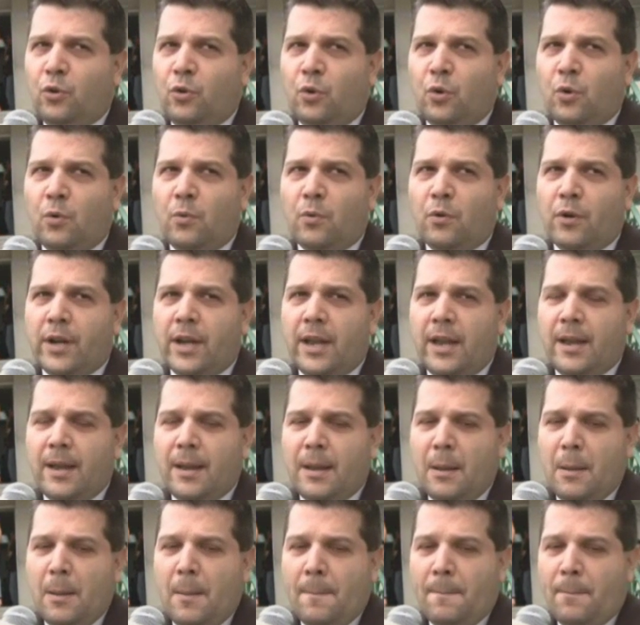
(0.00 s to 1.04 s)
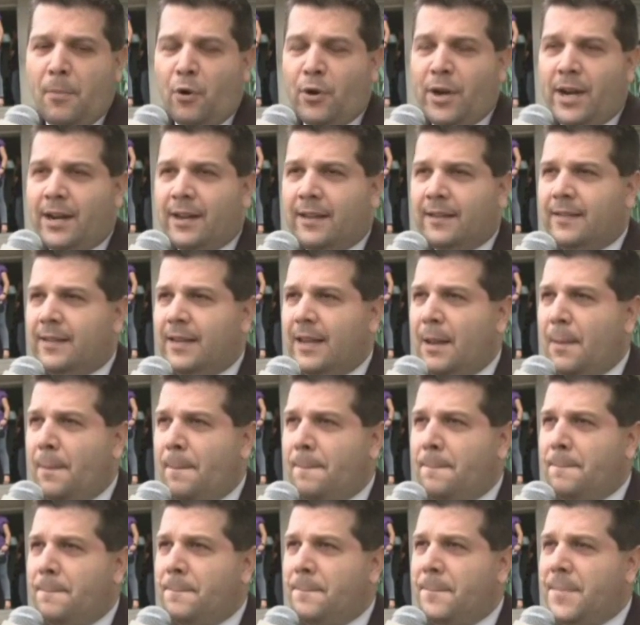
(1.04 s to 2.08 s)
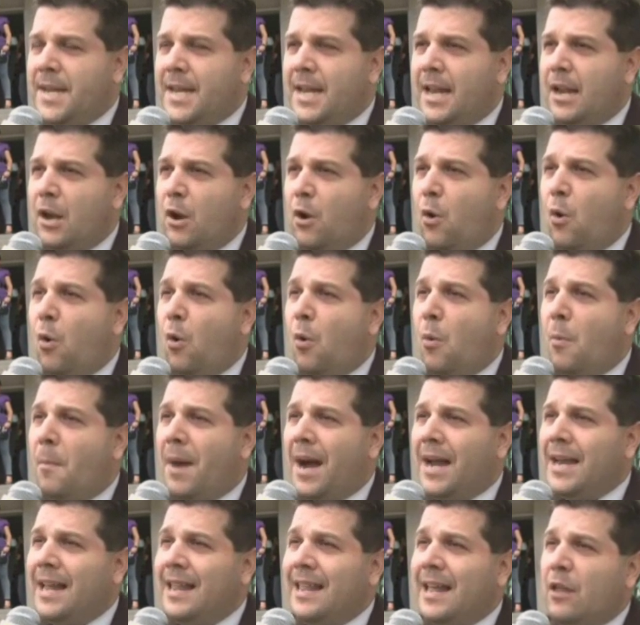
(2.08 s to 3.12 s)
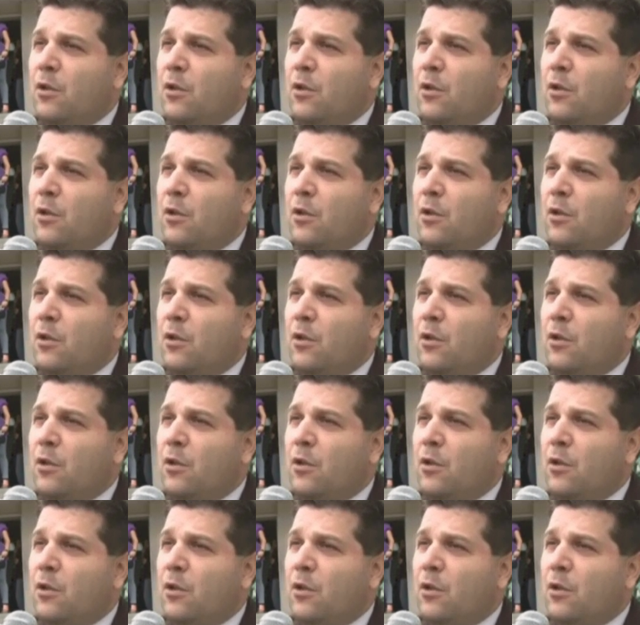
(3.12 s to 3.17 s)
tuvo que ponerse piel humana